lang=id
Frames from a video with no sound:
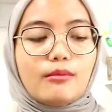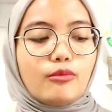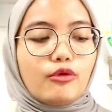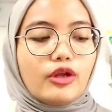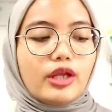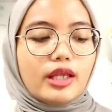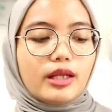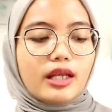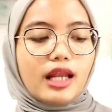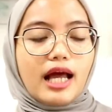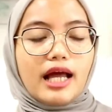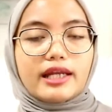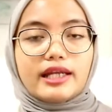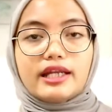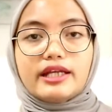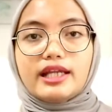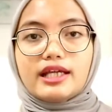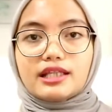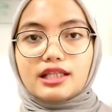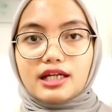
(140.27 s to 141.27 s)
Mungkin ada
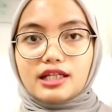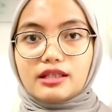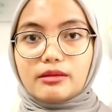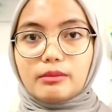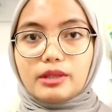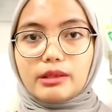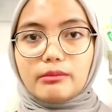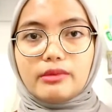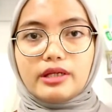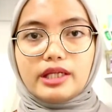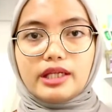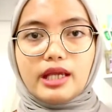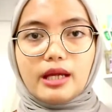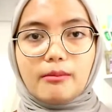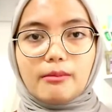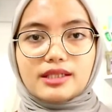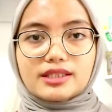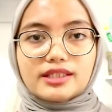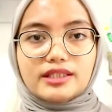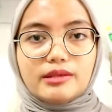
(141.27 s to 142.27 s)
di antara teman-teman
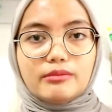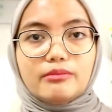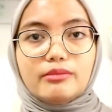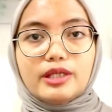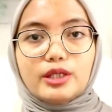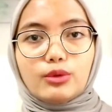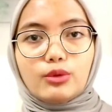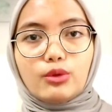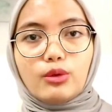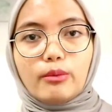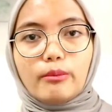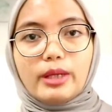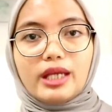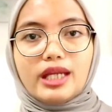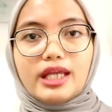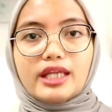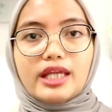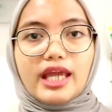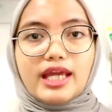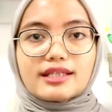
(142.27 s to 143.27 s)
yang masih bingung
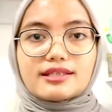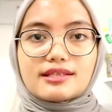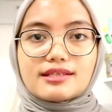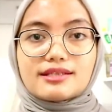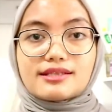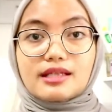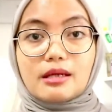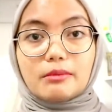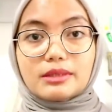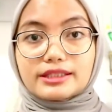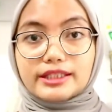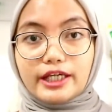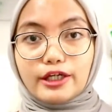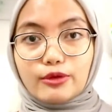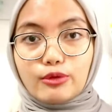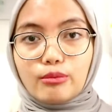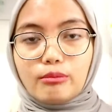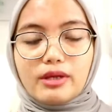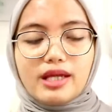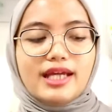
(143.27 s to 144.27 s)
bedanya essence sama
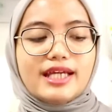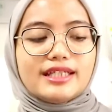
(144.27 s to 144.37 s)
serum.